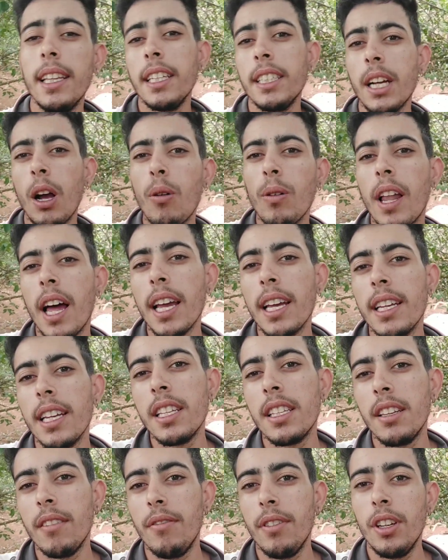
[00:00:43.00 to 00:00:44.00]
e deixar o like
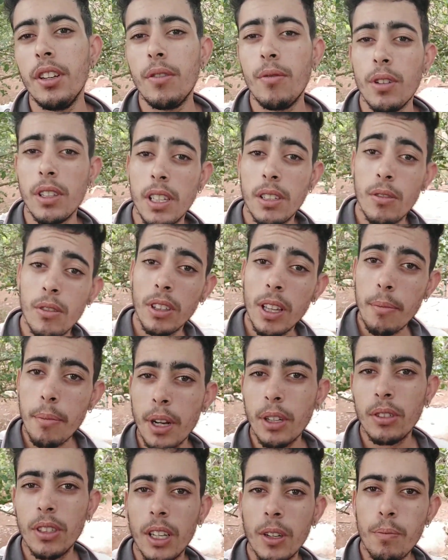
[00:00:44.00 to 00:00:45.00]
nesse vídeo, que vocês vão estar
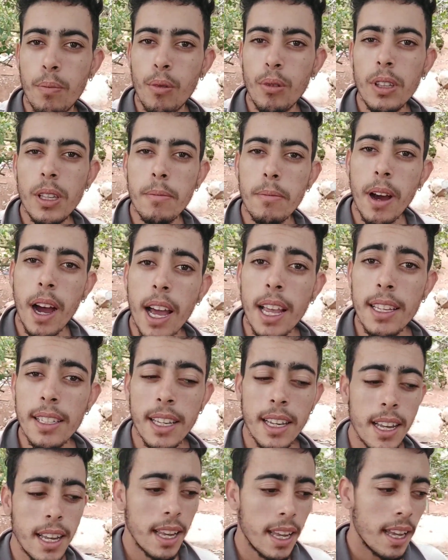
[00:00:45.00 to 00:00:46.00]
tá me ajudando por
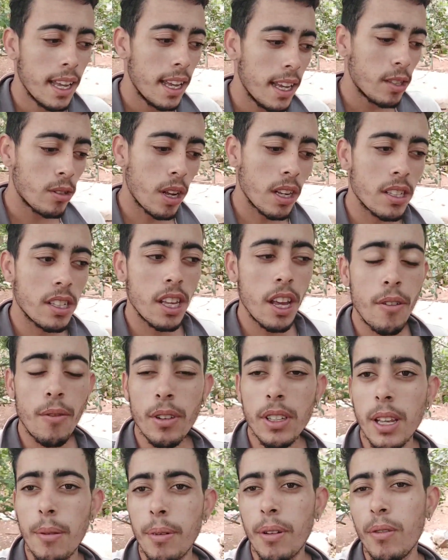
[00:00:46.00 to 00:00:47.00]
demais. E só assim
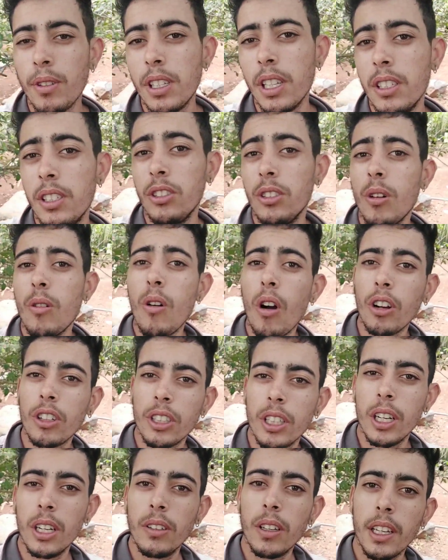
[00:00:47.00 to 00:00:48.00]
eu vou saber que vocês estão
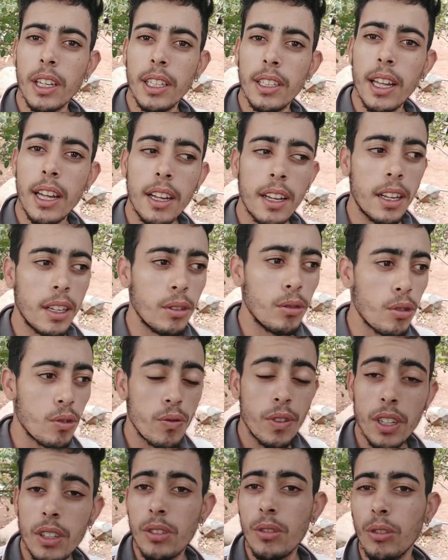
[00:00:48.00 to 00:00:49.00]
gostando aqui da,
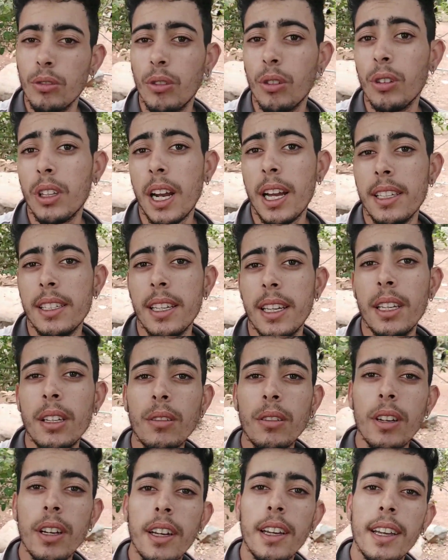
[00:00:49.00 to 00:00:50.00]
dos vídeos que eu estou
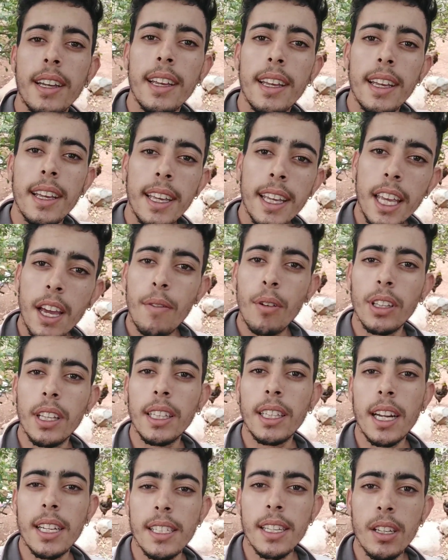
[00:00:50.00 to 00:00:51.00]
trazendo. E eu vou
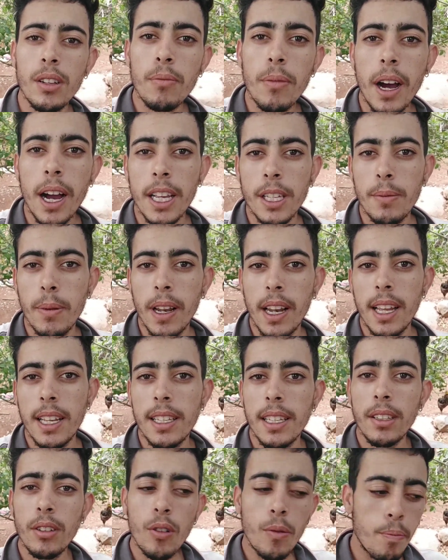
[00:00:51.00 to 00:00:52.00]
estar tá trazendo mais,
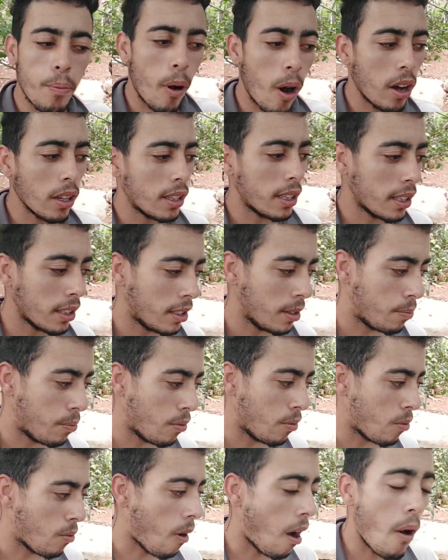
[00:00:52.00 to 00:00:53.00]
beleza? Não importa,
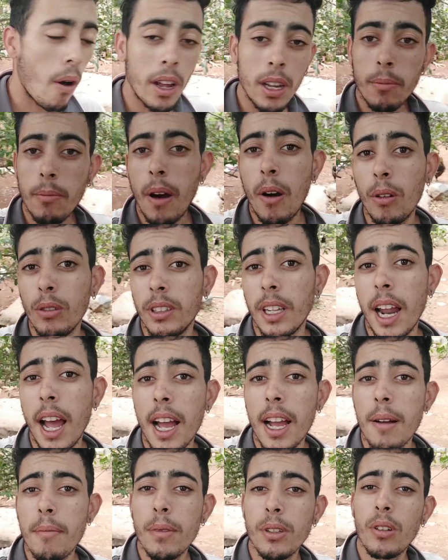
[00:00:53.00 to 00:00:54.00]
tipo, qual animal eu
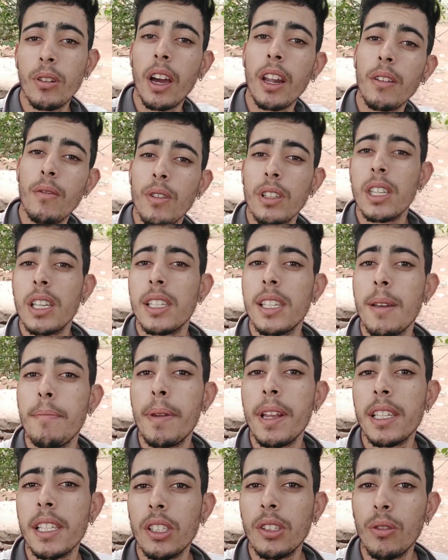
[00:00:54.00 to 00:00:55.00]
traga, mas eu quero que vocês
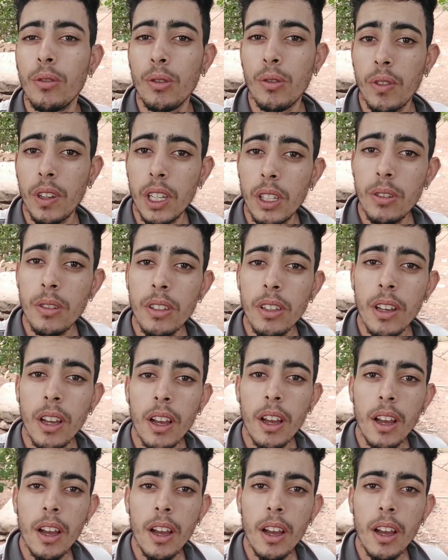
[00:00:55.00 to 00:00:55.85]
sempre assistam os vídeos,